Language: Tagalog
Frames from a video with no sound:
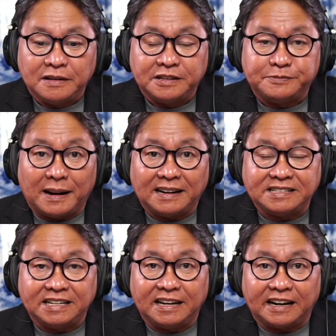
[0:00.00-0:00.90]
smuggled
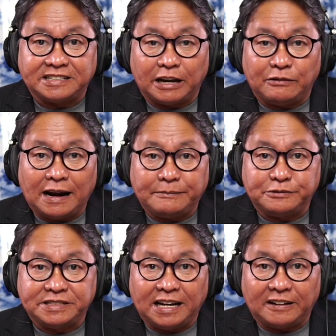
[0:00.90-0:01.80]
cigarettes ay wala
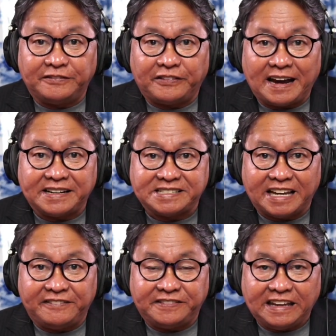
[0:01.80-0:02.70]
po silang fire
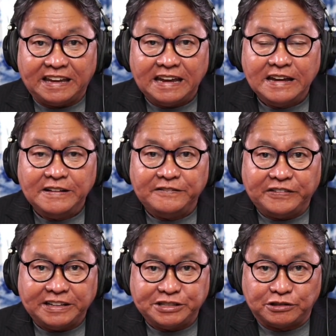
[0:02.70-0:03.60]
safety
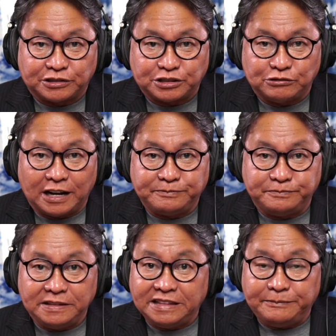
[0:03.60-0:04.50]
features tulad
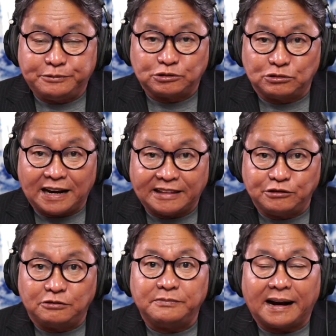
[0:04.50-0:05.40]
hindi po tulad
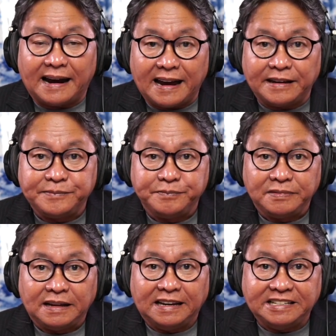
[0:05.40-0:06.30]
ng mga
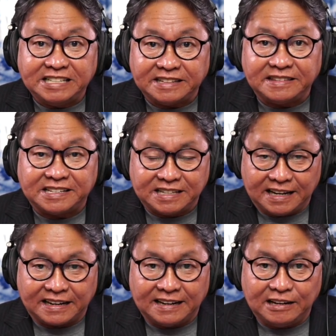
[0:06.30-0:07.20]
legit na
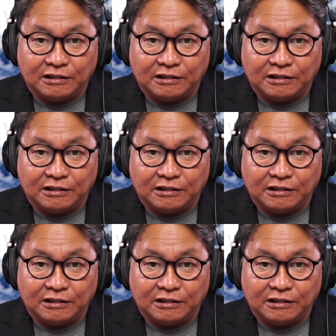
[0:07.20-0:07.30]
sigarilyo.